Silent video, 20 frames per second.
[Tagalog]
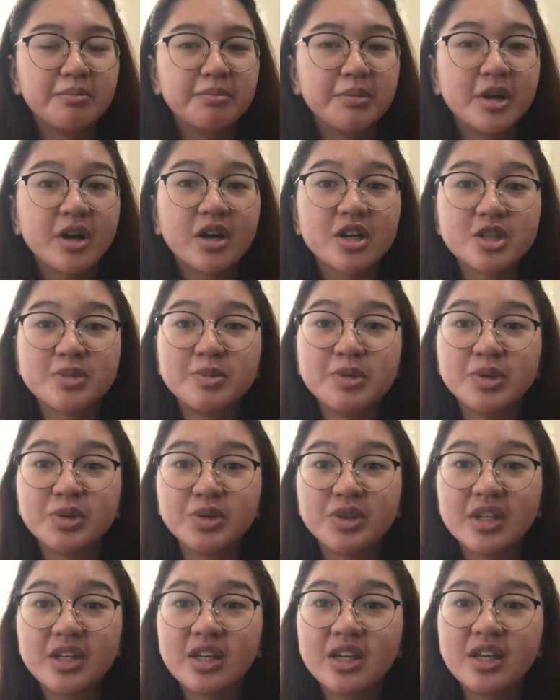Because
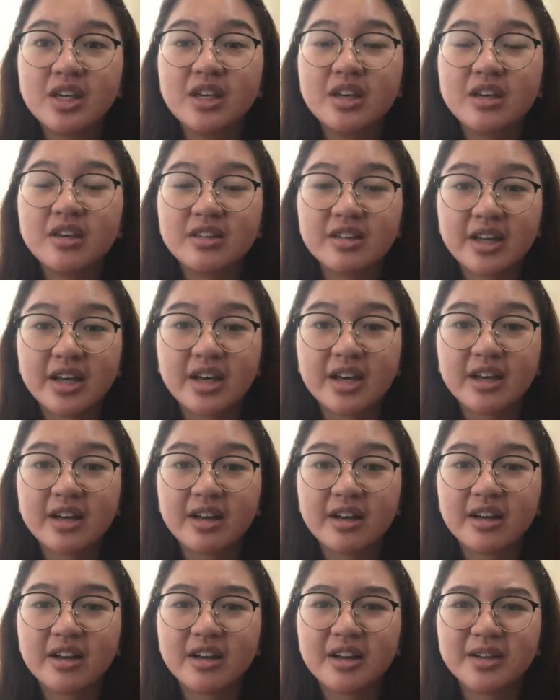Beauty
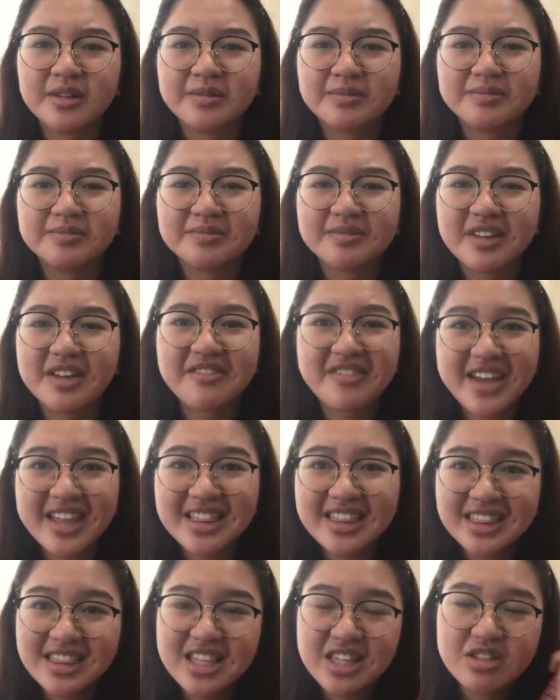na event
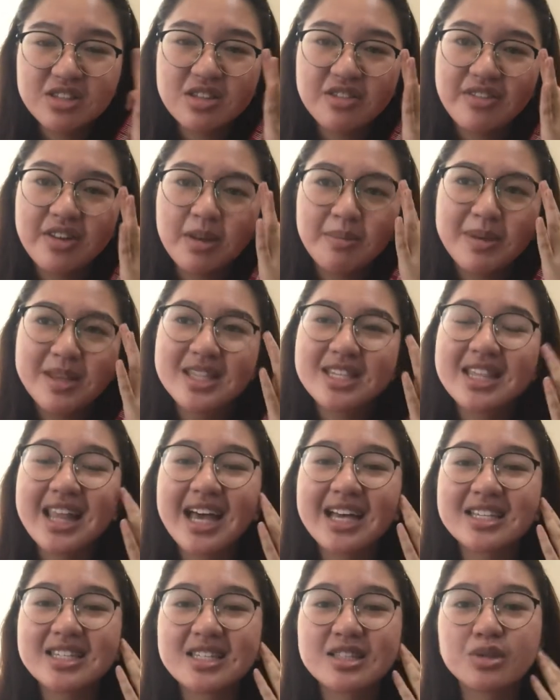dito sa Philippines
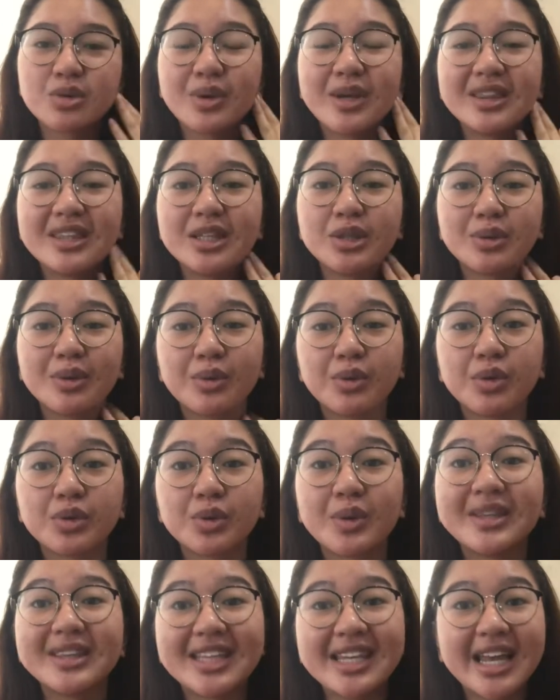last 20
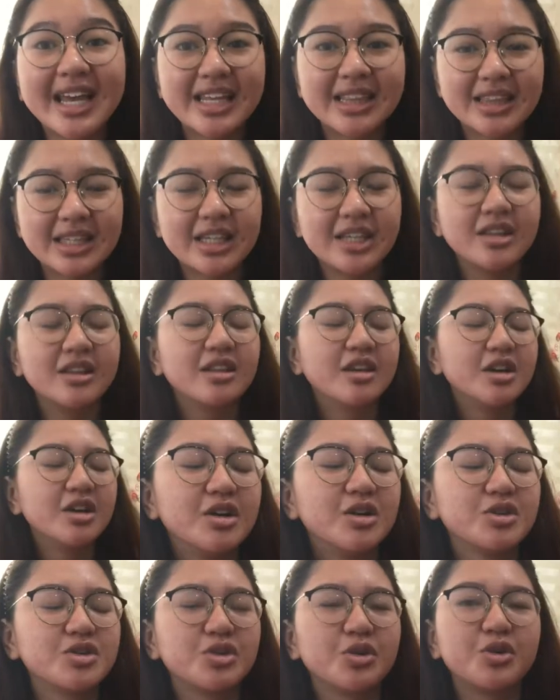2019.
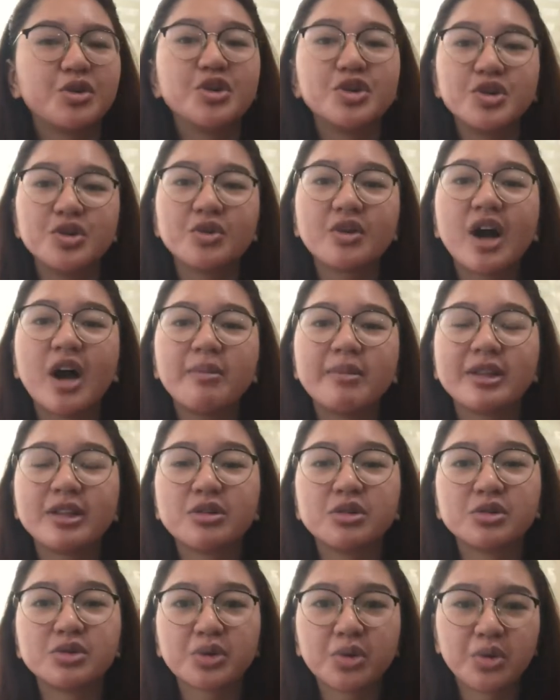So, yun yung gamit
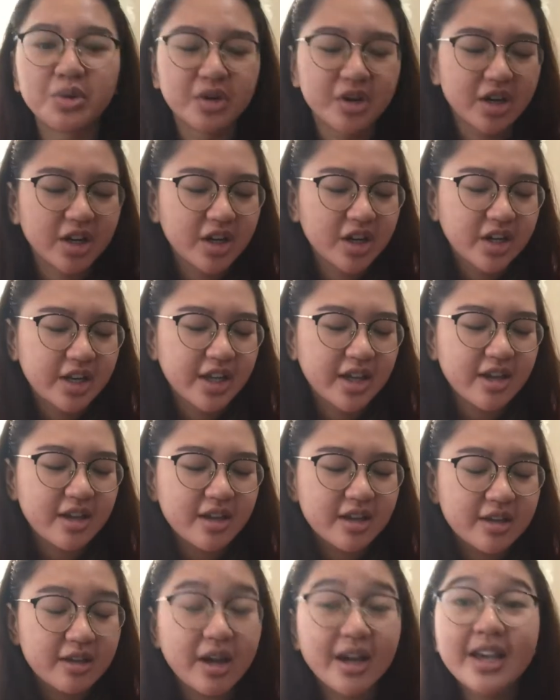kong toner.
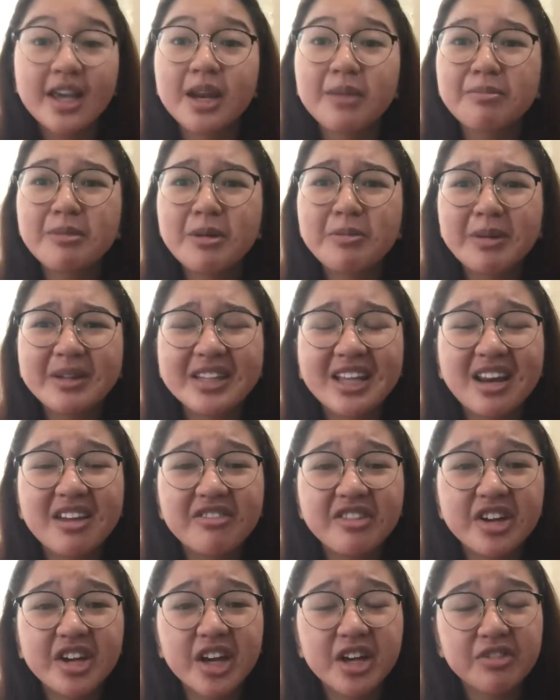And, ang hirap
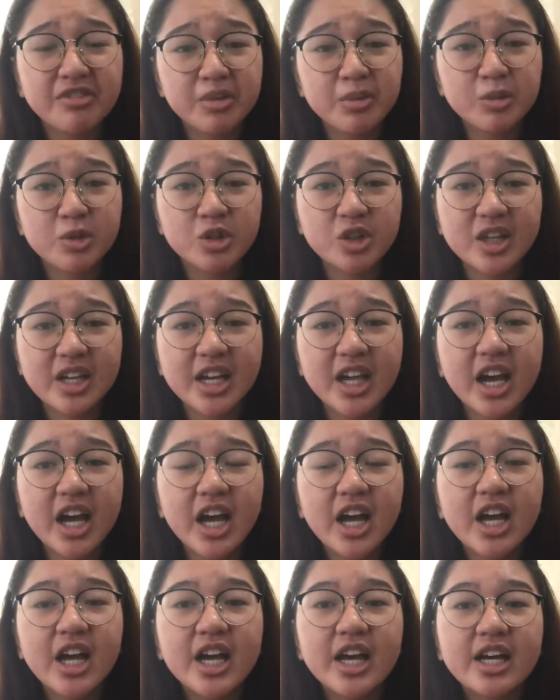magpa-deliver ngayon from
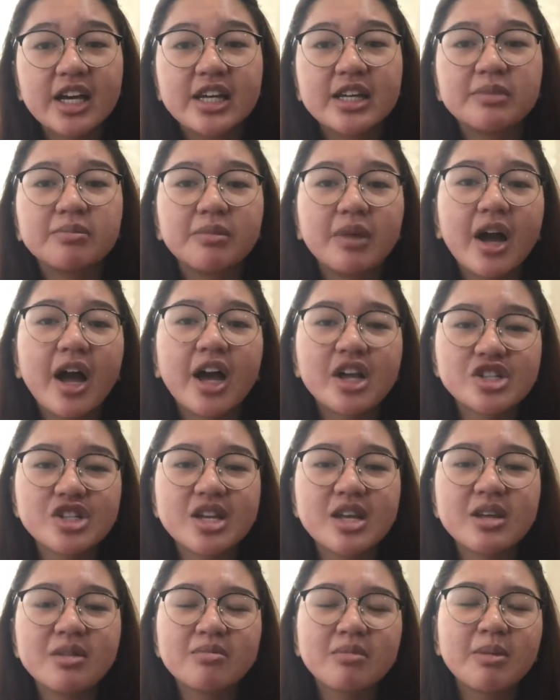Korea.
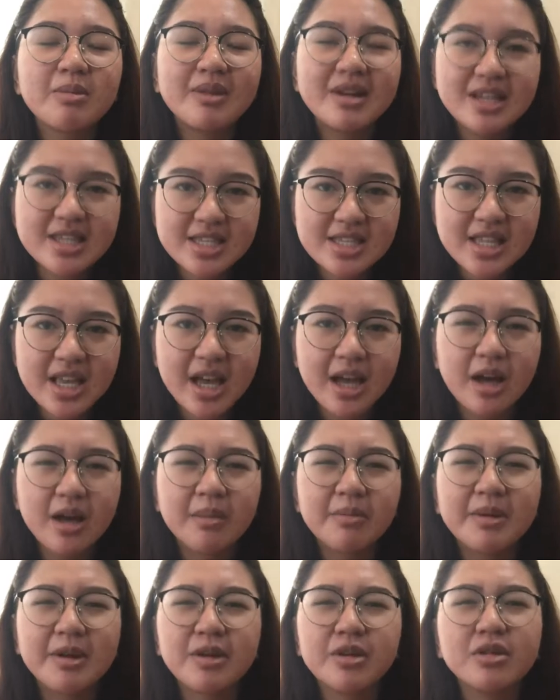Actually, mabilis
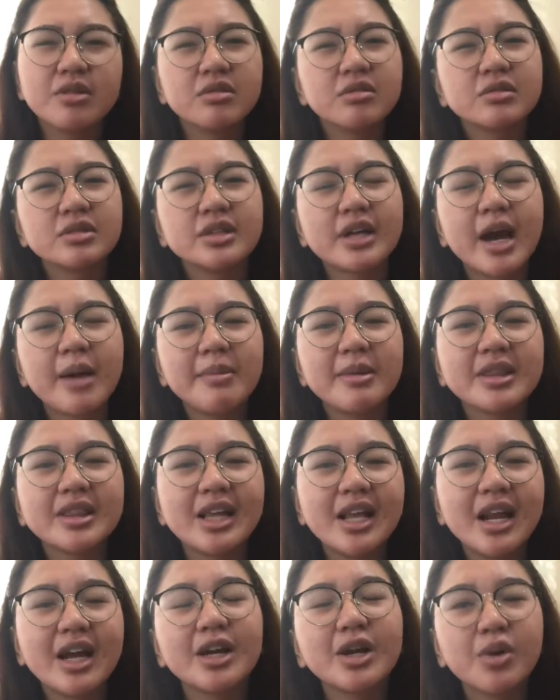na. Pero yung gamit
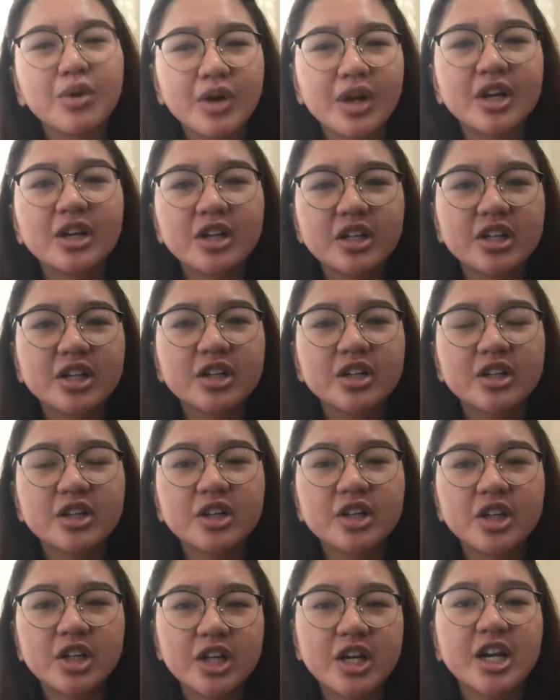nilang local
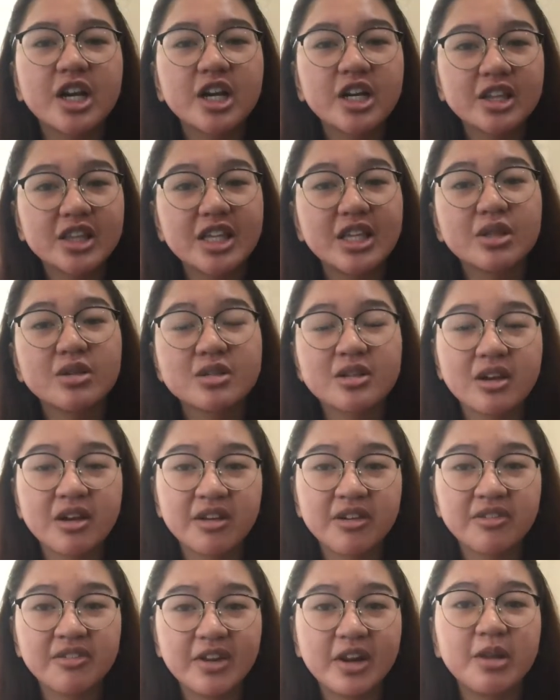courier dito
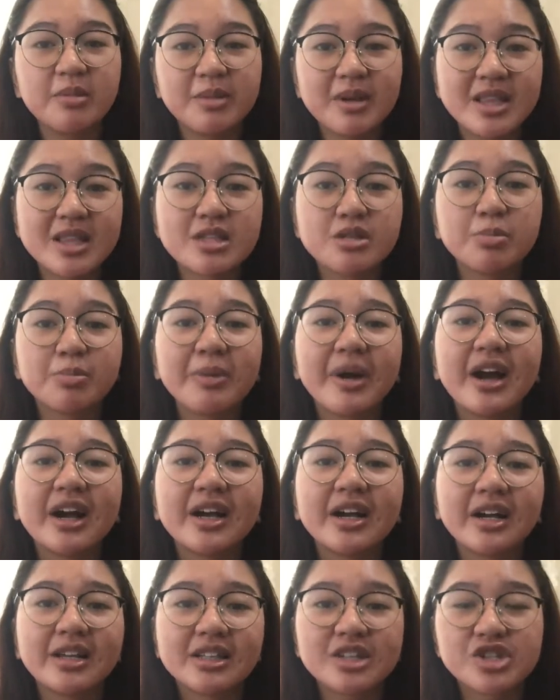sa Philippines,
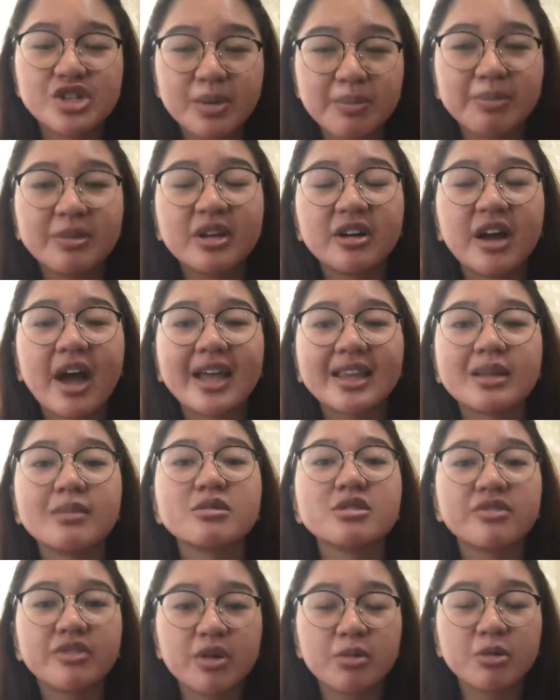pag-ship ng
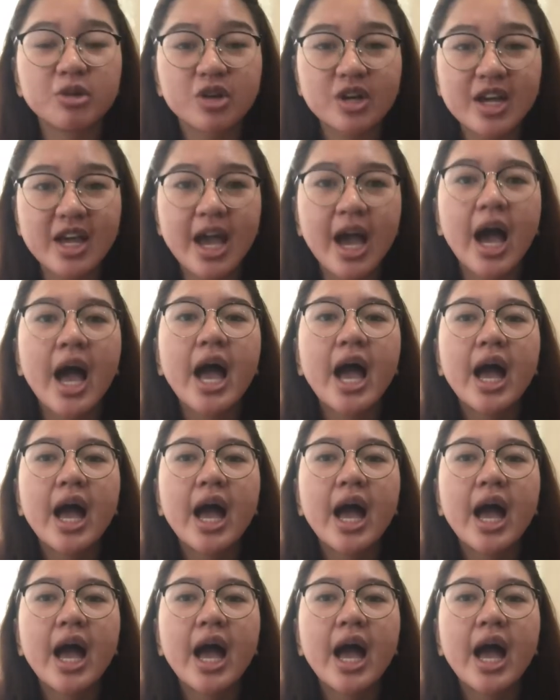items from Korea,